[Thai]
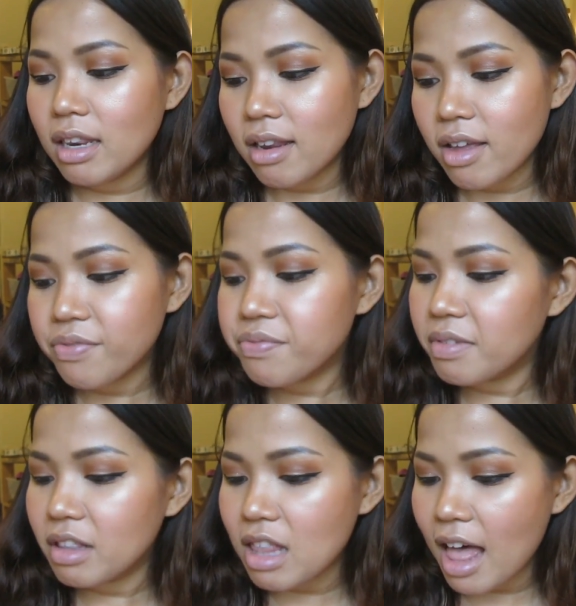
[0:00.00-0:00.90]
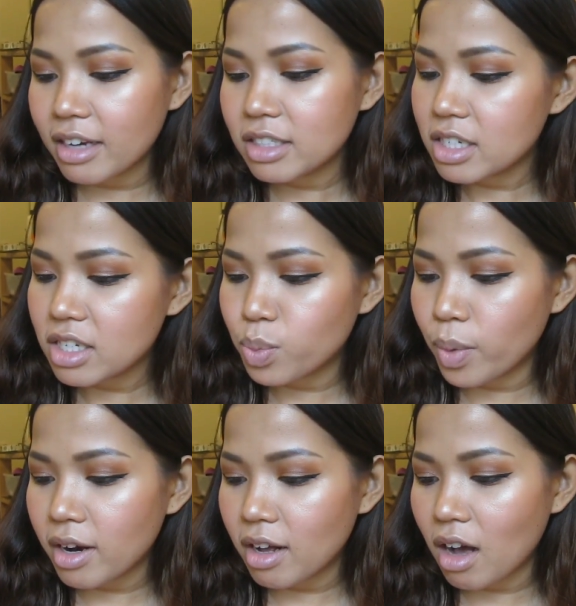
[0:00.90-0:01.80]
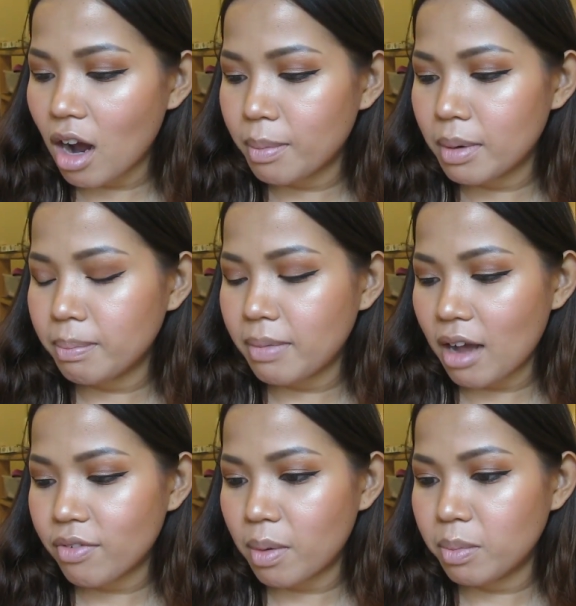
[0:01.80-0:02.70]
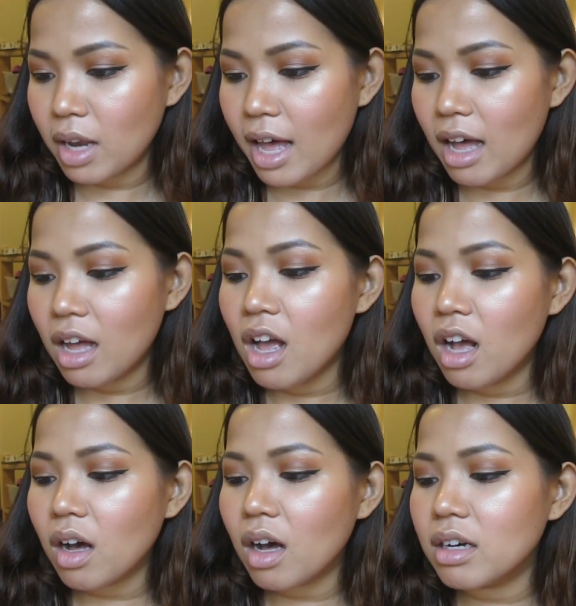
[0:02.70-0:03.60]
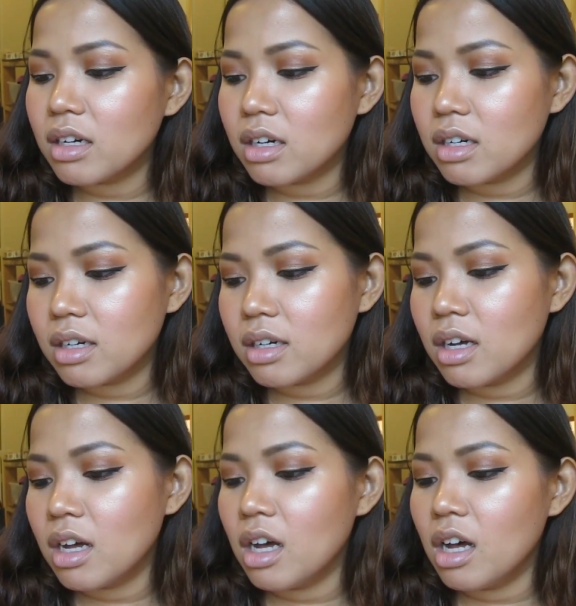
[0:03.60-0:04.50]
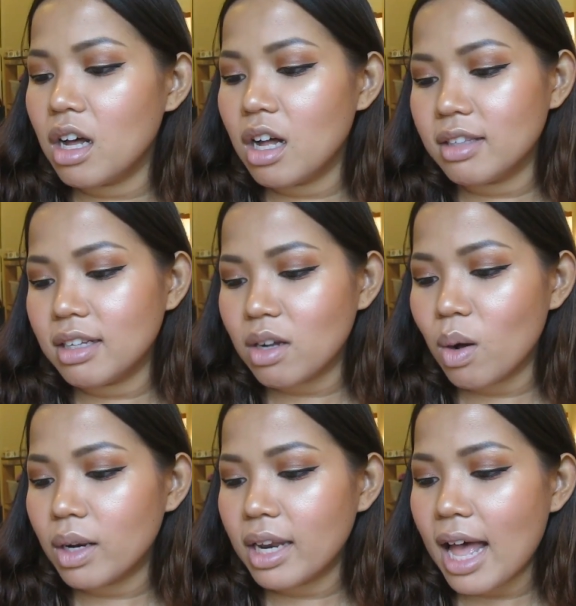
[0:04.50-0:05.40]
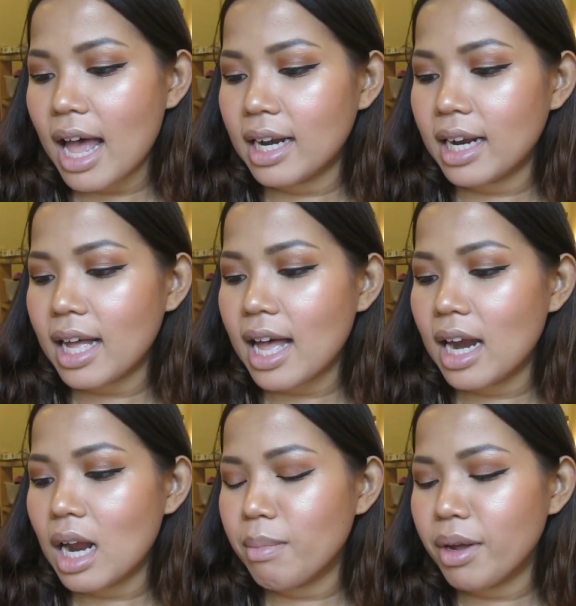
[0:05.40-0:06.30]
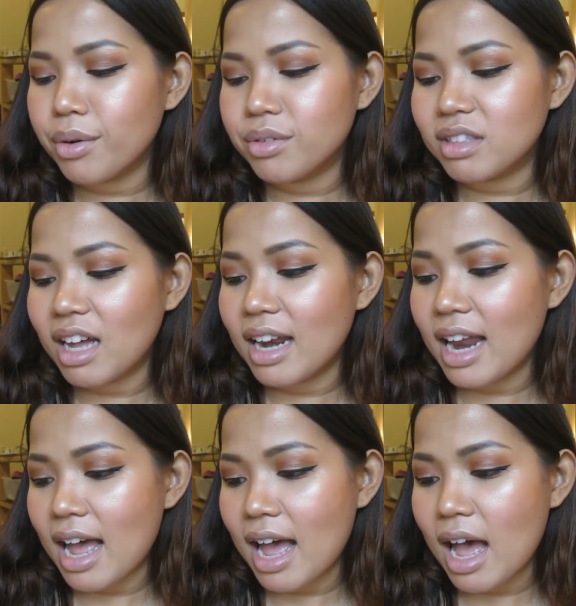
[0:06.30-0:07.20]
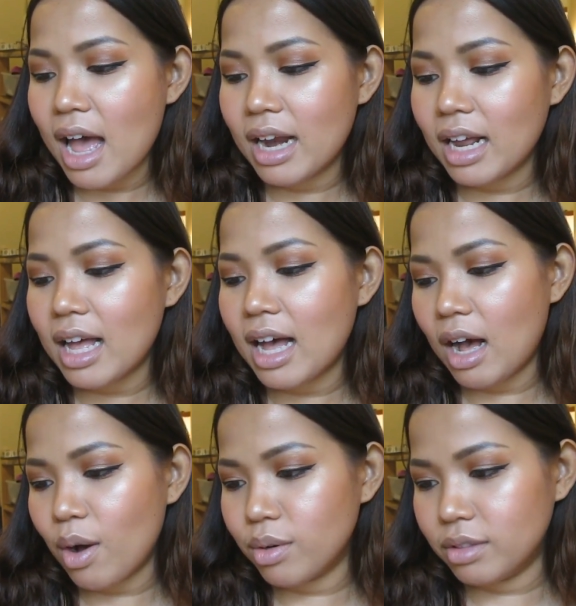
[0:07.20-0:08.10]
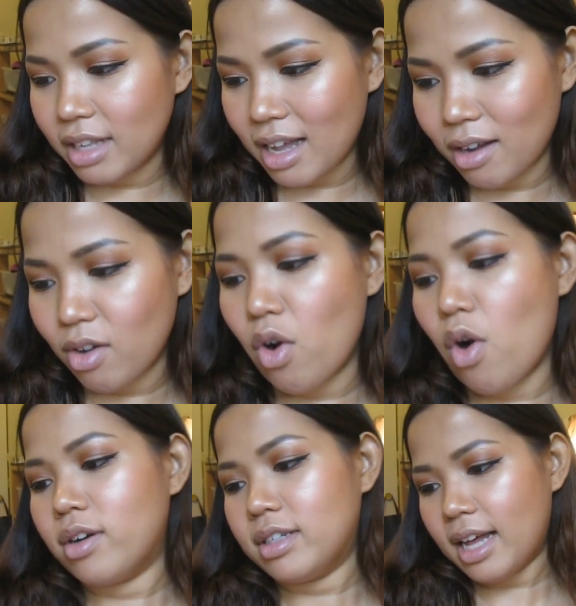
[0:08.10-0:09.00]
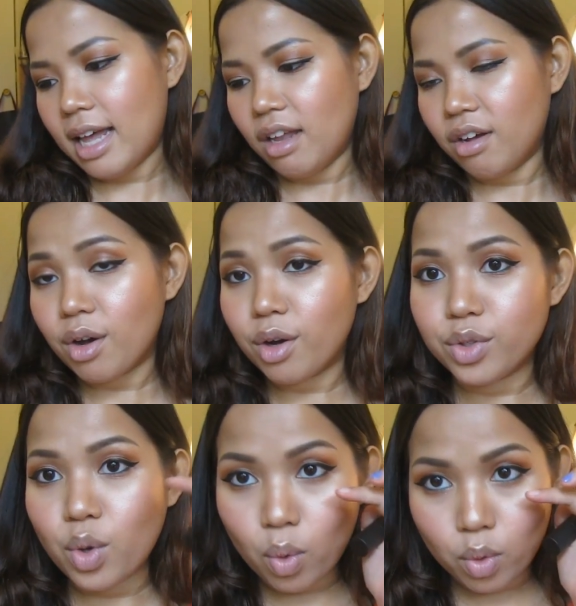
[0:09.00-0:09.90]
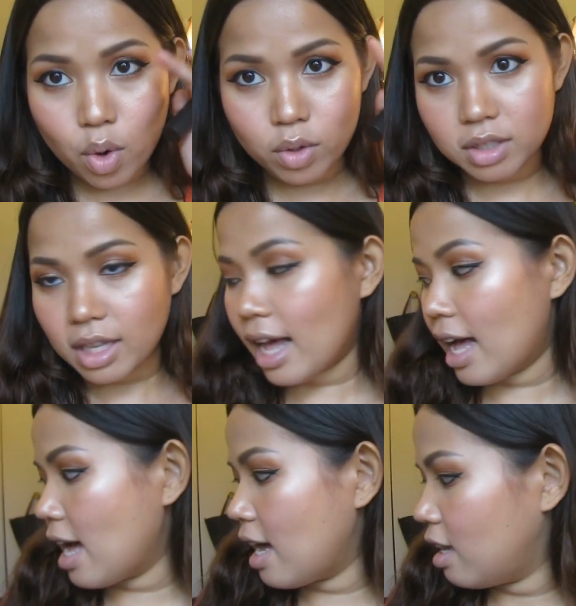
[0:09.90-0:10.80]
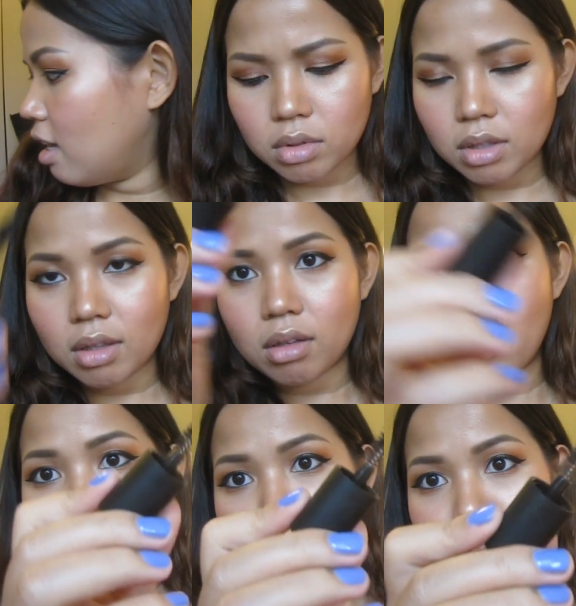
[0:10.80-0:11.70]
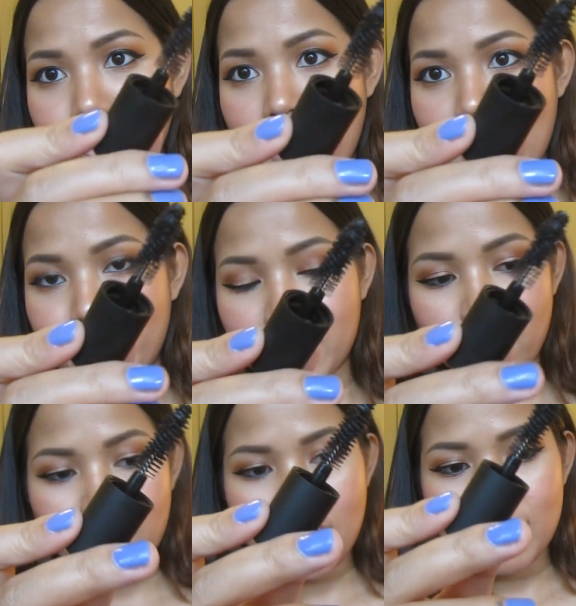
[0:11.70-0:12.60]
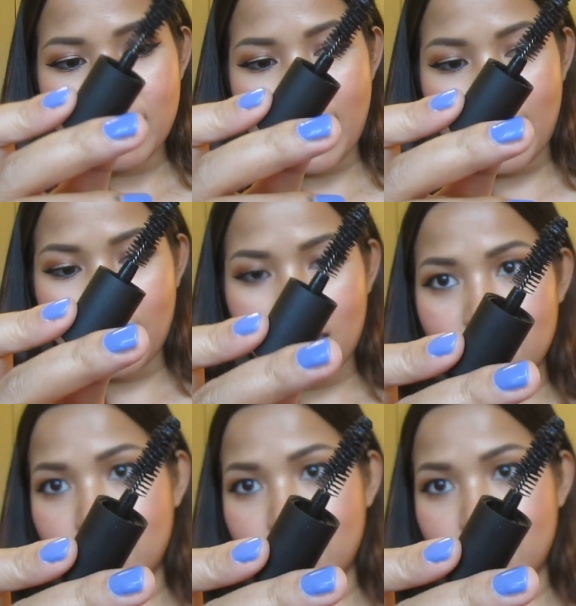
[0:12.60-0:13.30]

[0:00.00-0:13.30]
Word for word: lift lashes with a carbon black formula ก็คือติดทนนานนะคะ ทำให้ขนตาหนานะคะ ขนตางอนนะคะ แล้วก็ยกขนตา ขนแปลงมันค่อนข้างหนานะ